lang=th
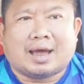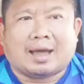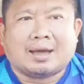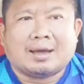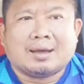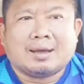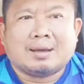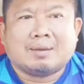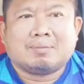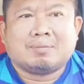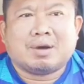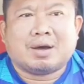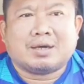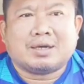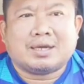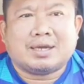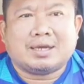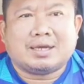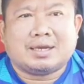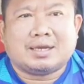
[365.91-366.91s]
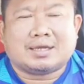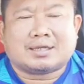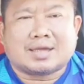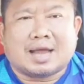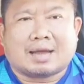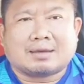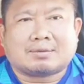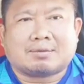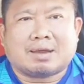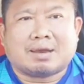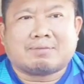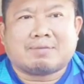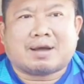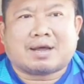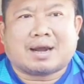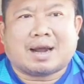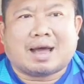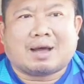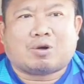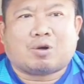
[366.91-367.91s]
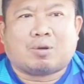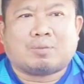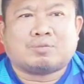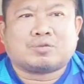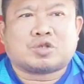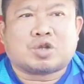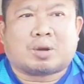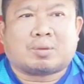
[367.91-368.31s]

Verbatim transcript: 5 เมื่อที่31มกราคม